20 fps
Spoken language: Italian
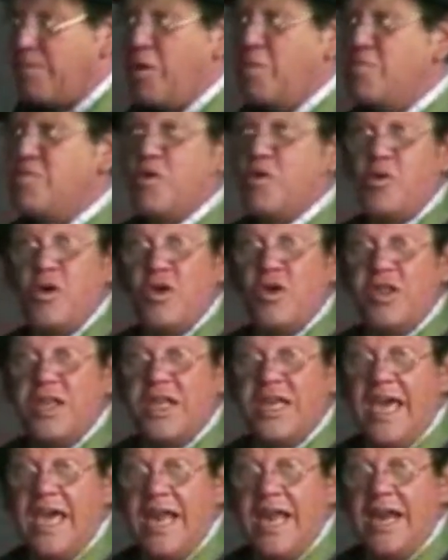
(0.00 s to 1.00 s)
è proprio quello
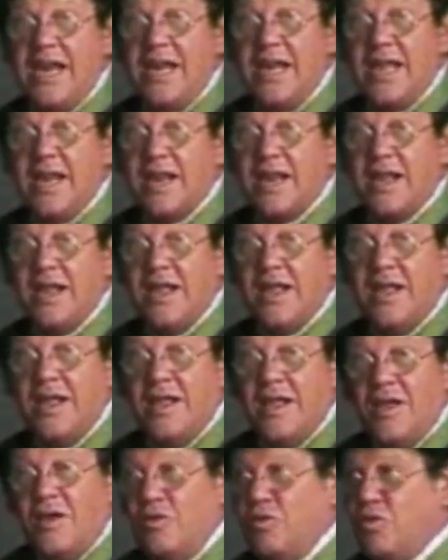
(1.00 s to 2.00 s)
di Gellner
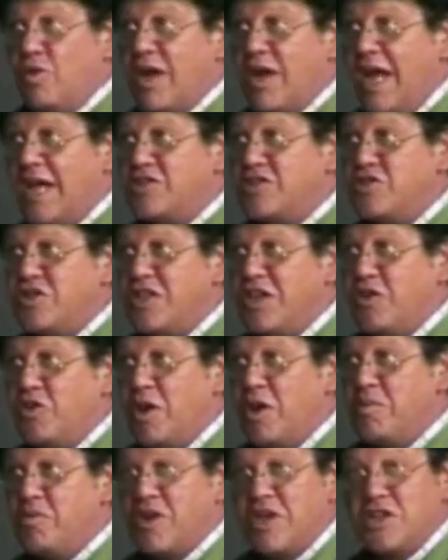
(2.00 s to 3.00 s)
un caso di
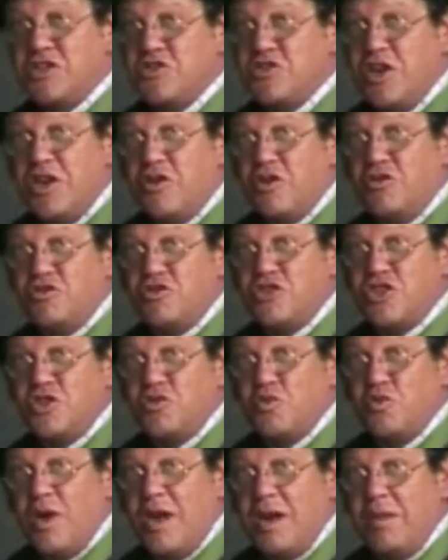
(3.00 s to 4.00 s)
collaborazione
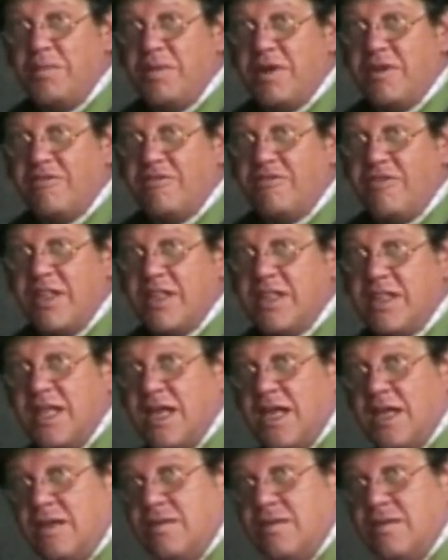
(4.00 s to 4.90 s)
concettuale perfetta.